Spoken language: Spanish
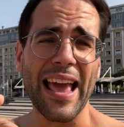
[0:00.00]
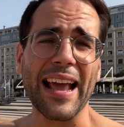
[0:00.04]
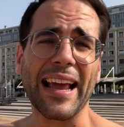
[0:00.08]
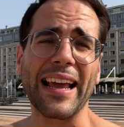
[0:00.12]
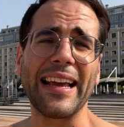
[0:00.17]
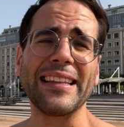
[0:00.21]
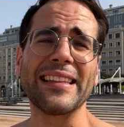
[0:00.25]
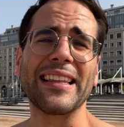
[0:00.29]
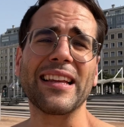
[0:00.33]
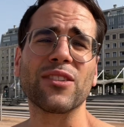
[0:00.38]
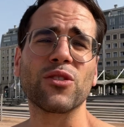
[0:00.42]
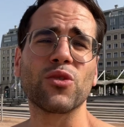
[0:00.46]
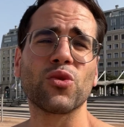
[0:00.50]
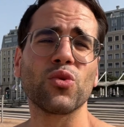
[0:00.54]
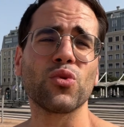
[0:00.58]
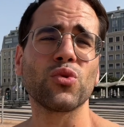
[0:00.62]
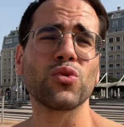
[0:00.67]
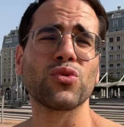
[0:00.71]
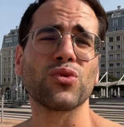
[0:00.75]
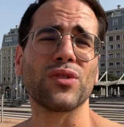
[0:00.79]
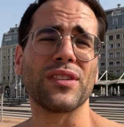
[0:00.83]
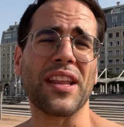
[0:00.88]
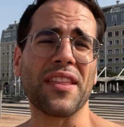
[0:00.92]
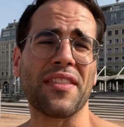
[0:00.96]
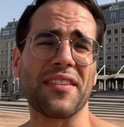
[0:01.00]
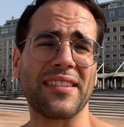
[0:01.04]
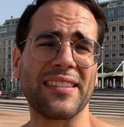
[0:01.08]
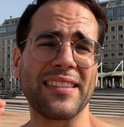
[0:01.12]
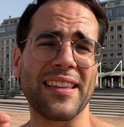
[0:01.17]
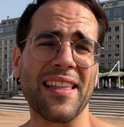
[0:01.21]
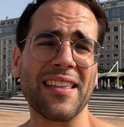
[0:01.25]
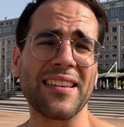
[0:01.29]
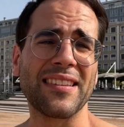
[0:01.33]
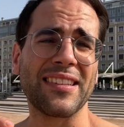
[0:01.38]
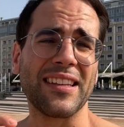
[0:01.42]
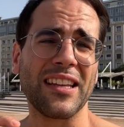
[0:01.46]
Quita tus
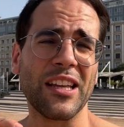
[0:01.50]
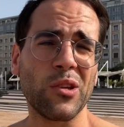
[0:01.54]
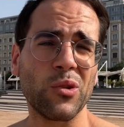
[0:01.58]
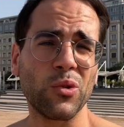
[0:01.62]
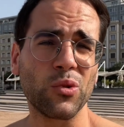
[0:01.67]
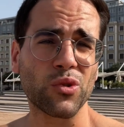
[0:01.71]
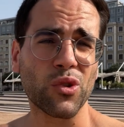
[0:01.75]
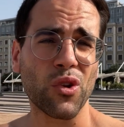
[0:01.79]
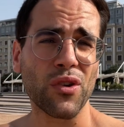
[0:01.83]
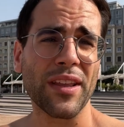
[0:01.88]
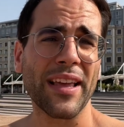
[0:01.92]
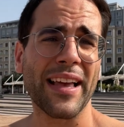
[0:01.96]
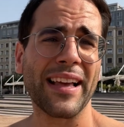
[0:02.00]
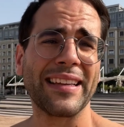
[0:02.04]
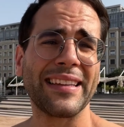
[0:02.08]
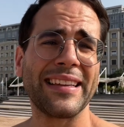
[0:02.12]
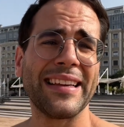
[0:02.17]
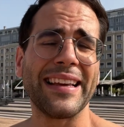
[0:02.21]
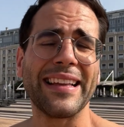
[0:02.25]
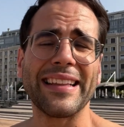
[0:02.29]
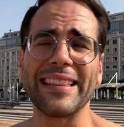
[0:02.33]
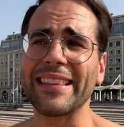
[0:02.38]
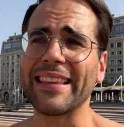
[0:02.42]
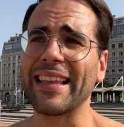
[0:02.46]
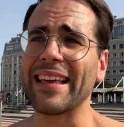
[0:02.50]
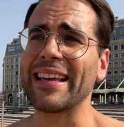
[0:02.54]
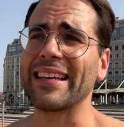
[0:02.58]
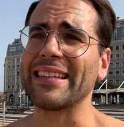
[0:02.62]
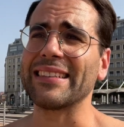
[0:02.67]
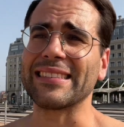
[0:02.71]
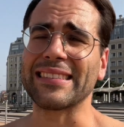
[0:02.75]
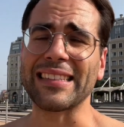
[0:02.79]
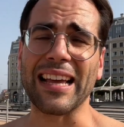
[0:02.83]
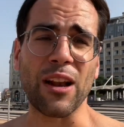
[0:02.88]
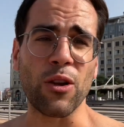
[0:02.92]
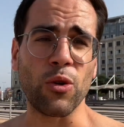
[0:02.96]
necesidades ilusorias de
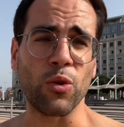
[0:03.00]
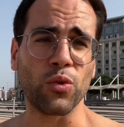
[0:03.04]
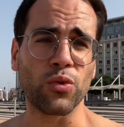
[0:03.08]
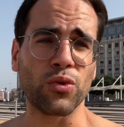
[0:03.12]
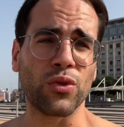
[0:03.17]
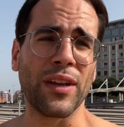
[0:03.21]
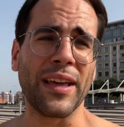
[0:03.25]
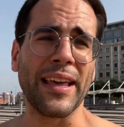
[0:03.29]
salud